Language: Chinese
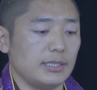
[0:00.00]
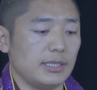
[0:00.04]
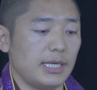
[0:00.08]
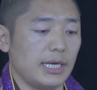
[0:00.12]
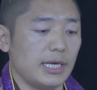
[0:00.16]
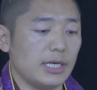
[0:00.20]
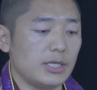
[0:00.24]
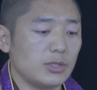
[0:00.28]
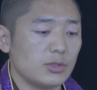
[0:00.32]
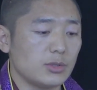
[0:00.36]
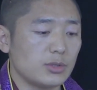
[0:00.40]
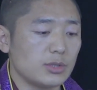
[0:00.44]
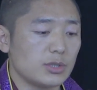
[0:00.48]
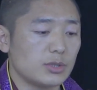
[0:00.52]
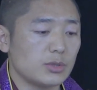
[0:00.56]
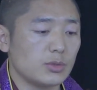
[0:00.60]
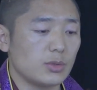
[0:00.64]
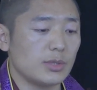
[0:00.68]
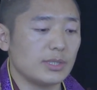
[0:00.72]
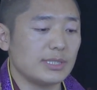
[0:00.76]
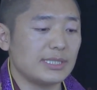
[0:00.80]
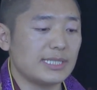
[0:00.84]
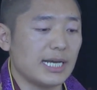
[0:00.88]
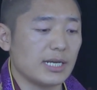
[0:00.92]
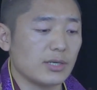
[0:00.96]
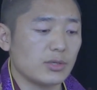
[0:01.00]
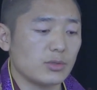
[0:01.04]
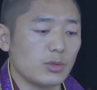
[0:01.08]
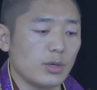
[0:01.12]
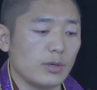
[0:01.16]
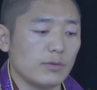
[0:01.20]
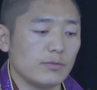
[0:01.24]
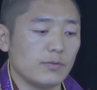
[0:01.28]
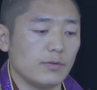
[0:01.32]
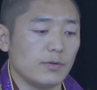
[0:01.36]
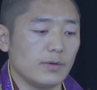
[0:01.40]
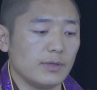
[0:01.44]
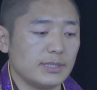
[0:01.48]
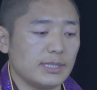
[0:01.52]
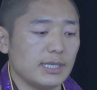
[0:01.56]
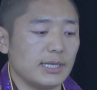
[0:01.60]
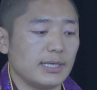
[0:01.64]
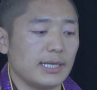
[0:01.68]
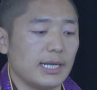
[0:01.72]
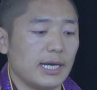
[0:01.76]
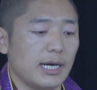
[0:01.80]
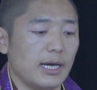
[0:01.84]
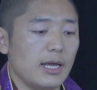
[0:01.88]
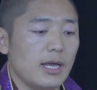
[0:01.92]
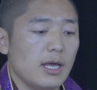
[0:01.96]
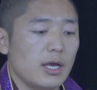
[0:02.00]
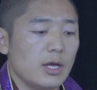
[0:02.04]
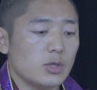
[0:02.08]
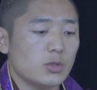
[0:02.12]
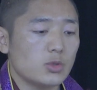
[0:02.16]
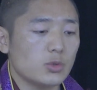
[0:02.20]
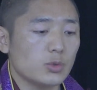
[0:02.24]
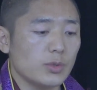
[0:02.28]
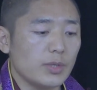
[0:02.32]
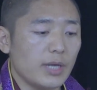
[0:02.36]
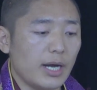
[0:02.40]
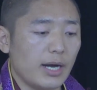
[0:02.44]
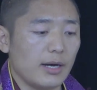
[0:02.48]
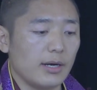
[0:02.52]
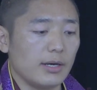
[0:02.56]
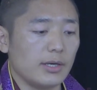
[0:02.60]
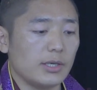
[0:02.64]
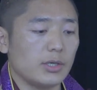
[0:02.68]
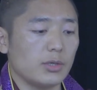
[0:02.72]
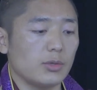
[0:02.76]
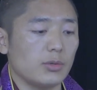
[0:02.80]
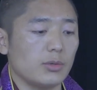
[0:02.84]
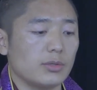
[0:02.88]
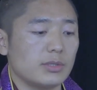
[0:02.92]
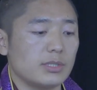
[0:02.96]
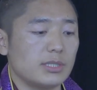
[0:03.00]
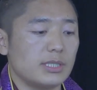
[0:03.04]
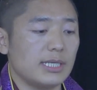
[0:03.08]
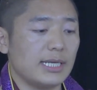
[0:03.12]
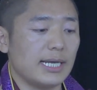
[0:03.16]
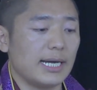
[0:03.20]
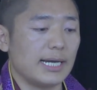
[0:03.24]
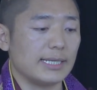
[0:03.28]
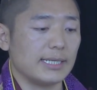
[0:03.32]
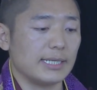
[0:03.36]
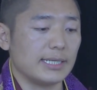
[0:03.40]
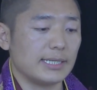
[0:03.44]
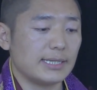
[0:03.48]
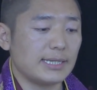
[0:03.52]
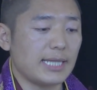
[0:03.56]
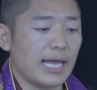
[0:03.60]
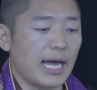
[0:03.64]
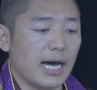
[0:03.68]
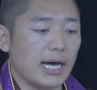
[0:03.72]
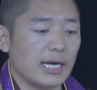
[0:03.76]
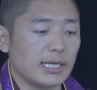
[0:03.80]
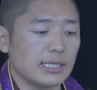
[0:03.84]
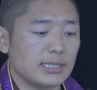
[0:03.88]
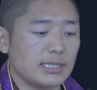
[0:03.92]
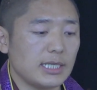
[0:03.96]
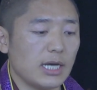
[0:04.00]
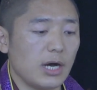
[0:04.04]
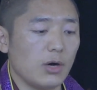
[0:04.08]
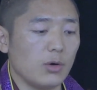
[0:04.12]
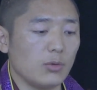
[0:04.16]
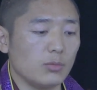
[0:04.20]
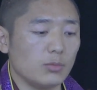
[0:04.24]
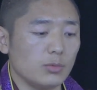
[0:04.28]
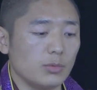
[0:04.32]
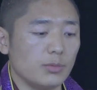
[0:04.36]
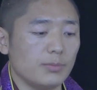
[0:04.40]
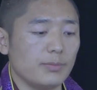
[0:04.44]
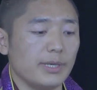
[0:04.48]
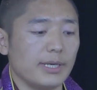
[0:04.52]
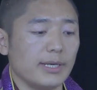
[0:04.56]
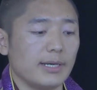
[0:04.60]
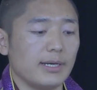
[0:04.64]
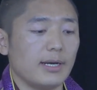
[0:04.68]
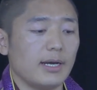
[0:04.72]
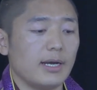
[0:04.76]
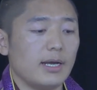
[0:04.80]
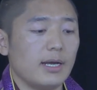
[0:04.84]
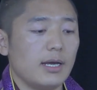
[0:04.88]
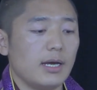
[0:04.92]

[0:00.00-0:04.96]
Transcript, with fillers: 也就是说藏传佛教呢主要有这样的大、小无明。